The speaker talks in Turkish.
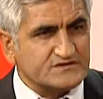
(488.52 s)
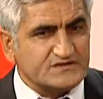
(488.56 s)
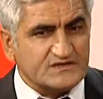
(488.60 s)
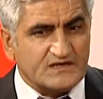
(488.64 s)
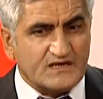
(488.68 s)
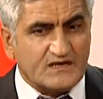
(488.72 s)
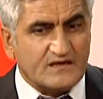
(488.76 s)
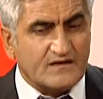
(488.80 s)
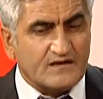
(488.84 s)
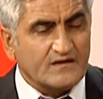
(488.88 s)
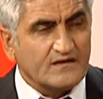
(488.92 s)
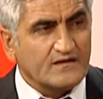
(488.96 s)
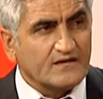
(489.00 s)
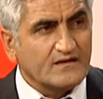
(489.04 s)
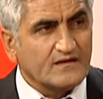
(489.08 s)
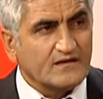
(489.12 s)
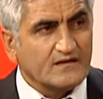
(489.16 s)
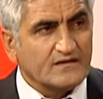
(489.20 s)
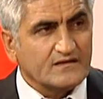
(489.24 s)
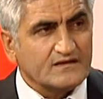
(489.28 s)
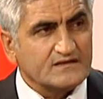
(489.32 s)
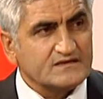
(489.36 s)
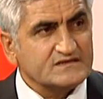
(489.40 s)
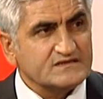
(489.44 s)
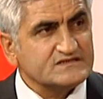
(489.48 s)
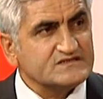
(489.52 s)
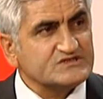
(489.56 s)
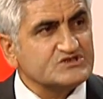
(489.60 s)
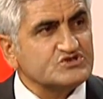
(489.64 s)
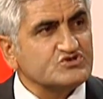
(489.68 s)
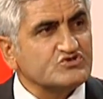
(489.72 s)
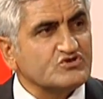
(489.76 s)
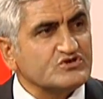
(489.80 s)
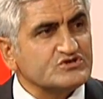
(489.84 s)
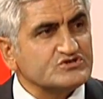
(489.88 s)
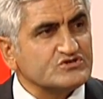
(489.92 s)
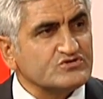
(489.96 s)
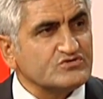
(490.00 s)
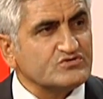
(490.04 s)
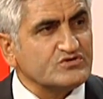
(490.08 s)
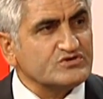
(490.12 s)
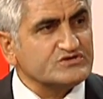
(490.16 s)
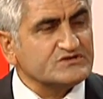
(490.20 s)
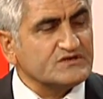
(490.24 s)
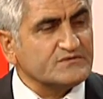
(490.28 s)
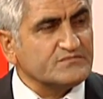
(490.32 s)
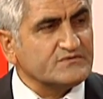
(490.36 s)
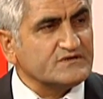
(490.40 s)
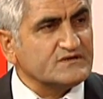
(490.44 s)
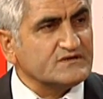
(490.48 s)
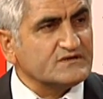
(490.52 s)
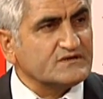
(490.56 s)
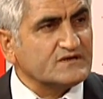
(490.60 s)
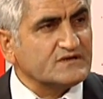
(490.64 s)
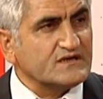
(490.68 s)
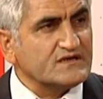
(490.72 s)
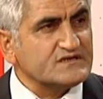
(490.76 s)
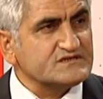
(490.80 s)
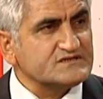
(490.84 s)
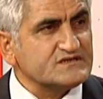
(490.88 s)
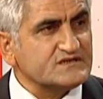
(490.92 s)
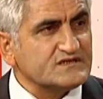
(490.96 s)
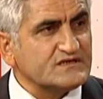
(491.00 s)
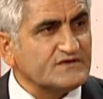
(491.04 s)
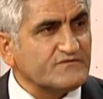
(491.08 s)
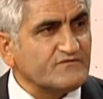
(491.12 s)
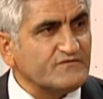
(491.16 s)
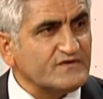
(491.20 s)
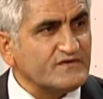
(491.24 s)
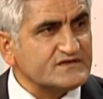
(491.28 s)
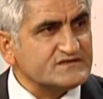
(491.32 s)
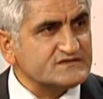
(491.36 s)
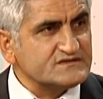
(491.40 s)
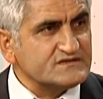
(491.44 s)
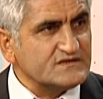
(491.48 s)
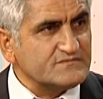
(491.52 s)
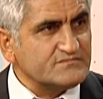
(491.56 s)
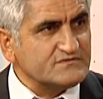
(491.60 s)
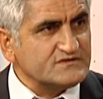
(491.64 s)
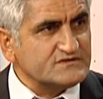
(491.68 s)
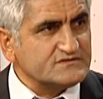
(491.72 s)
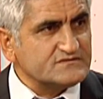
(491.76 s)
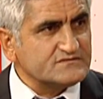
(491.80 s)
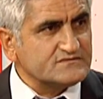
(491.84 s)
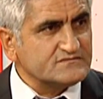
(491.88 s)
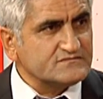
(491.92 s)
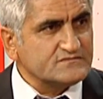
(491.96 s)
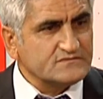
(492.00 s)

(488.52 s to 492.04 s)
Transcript: C şiroza dönüşebilir, karaciğer iflas edebilir.